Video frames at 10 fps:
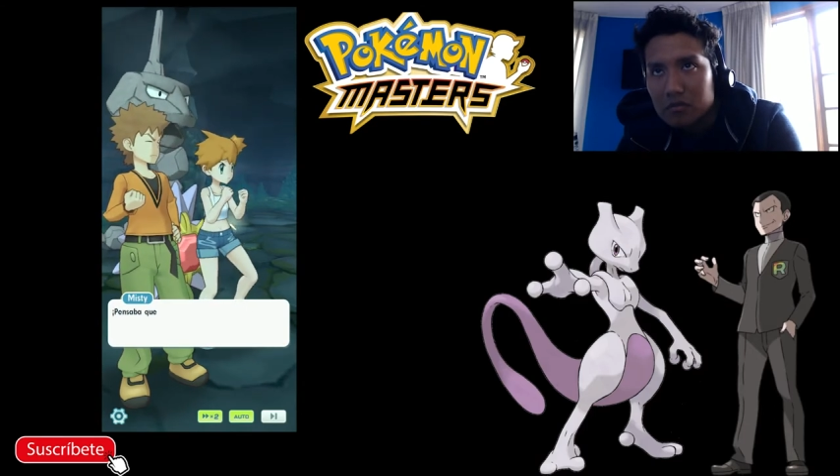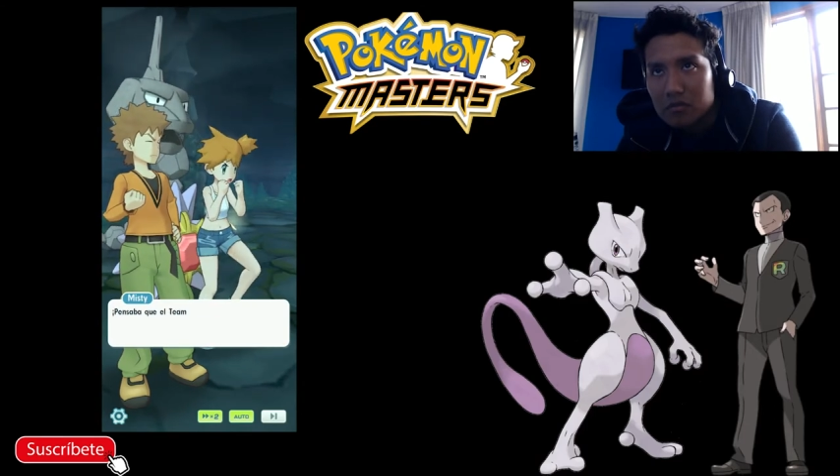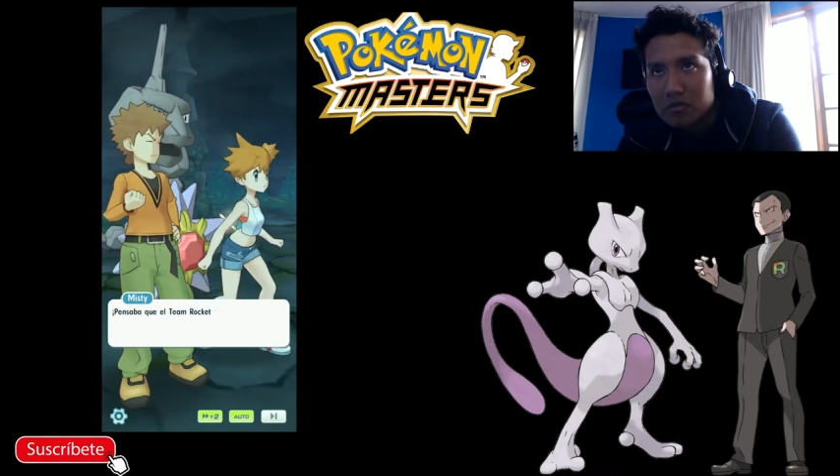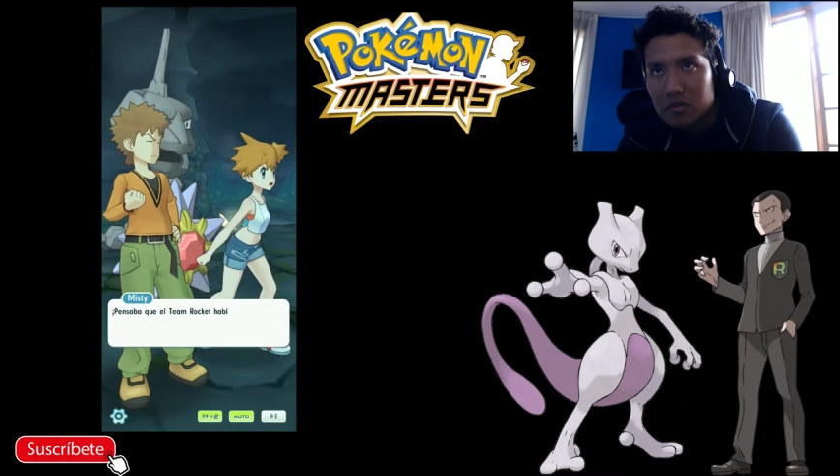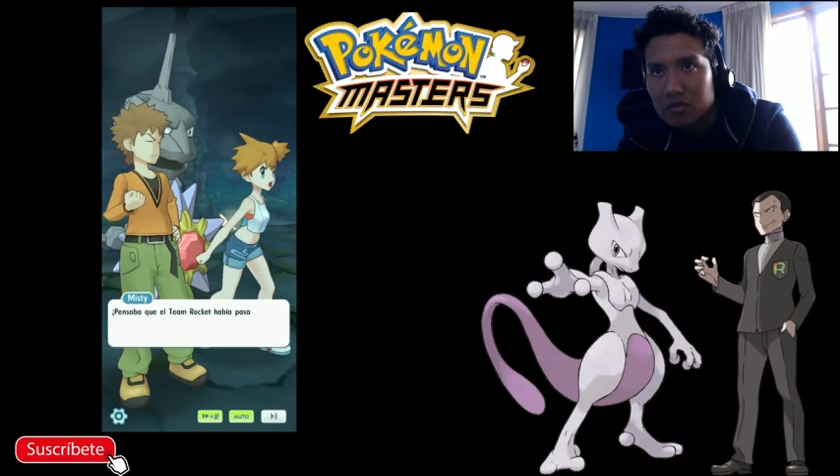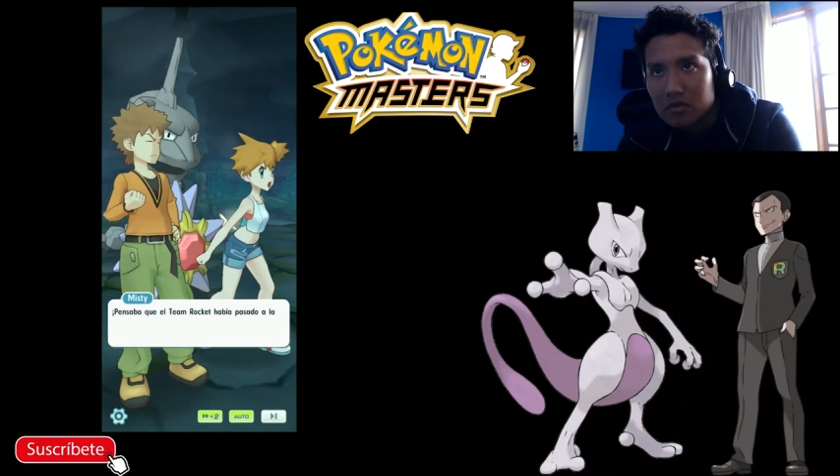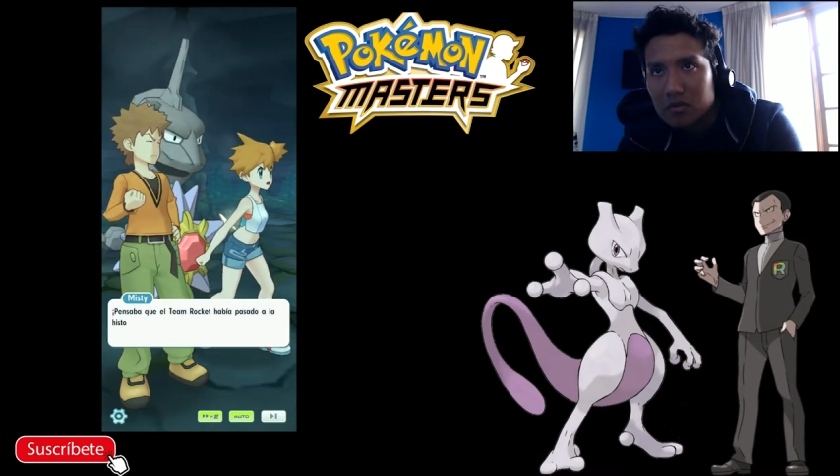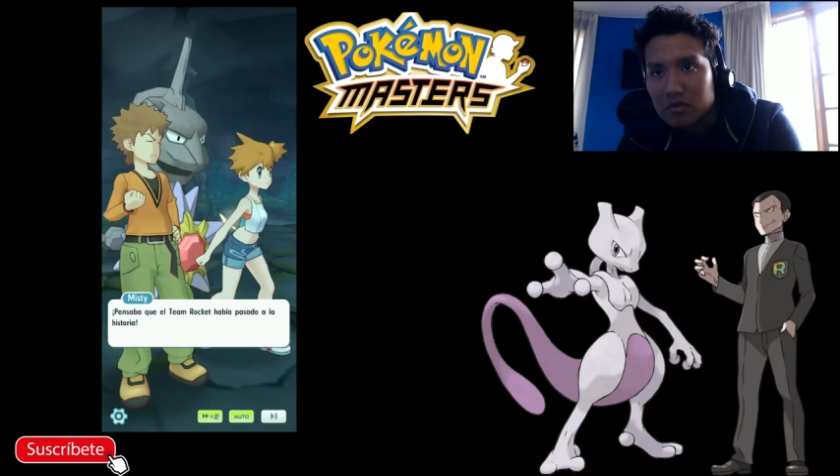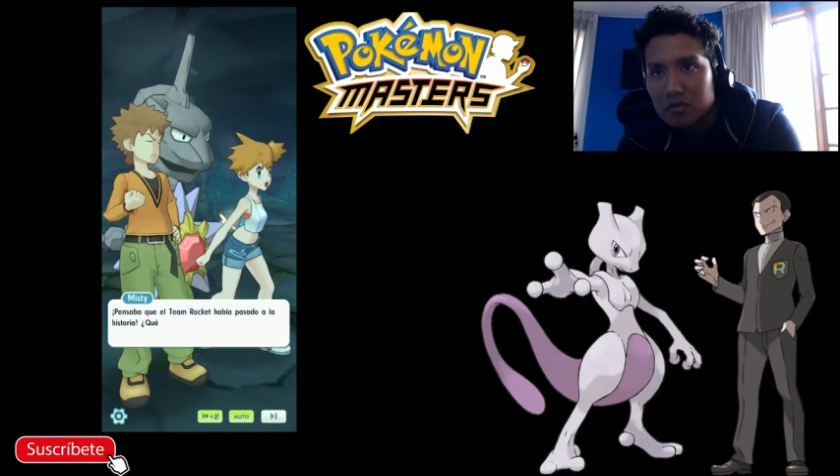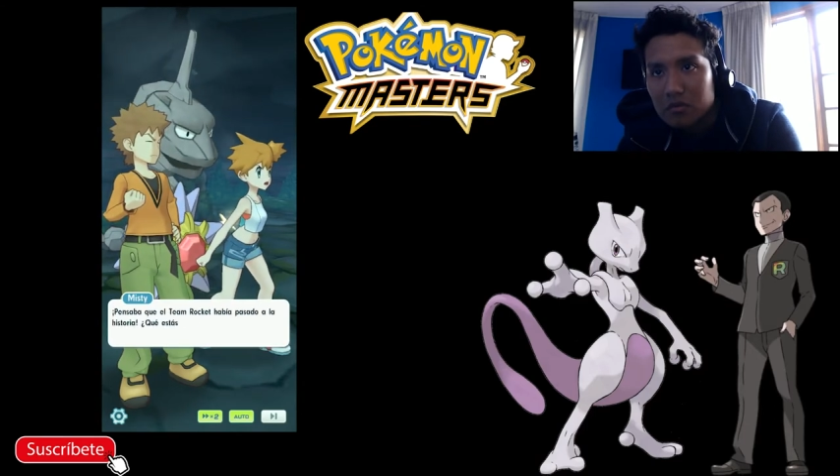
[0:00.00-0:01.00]
un,
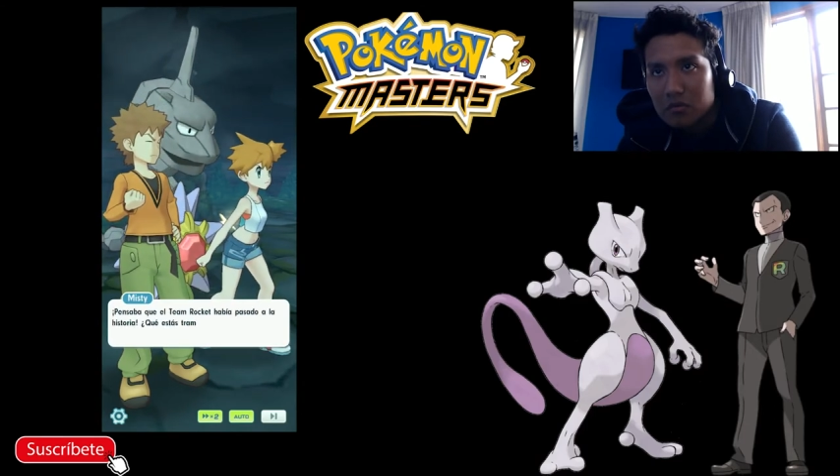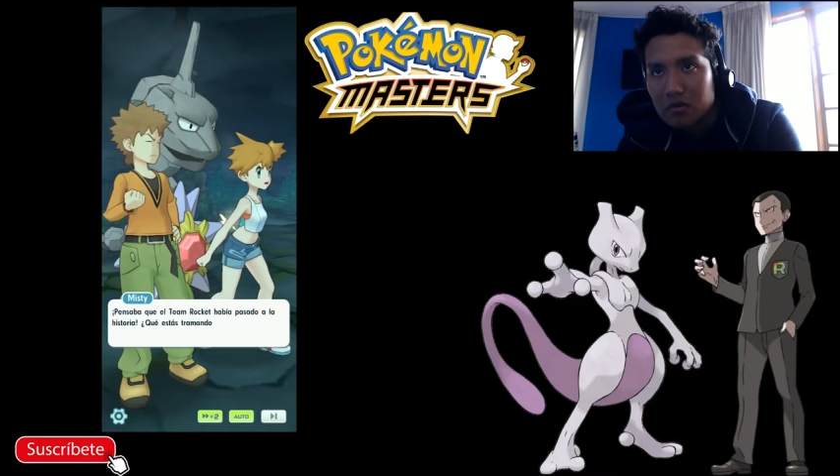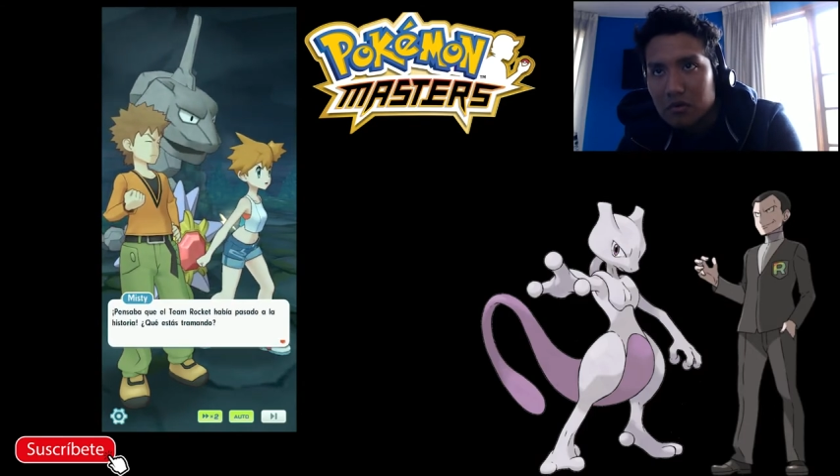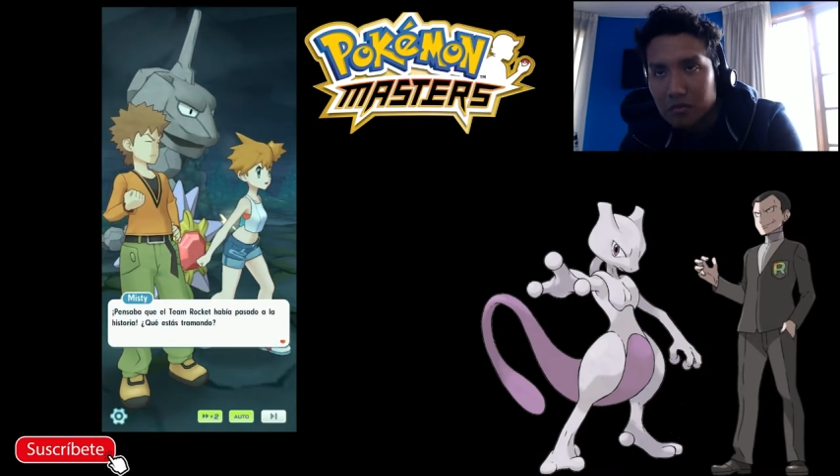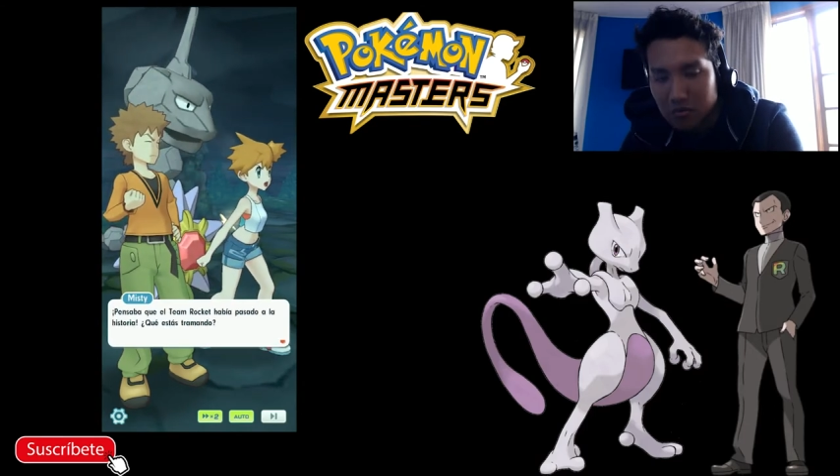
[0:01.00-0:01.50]
muy rápido al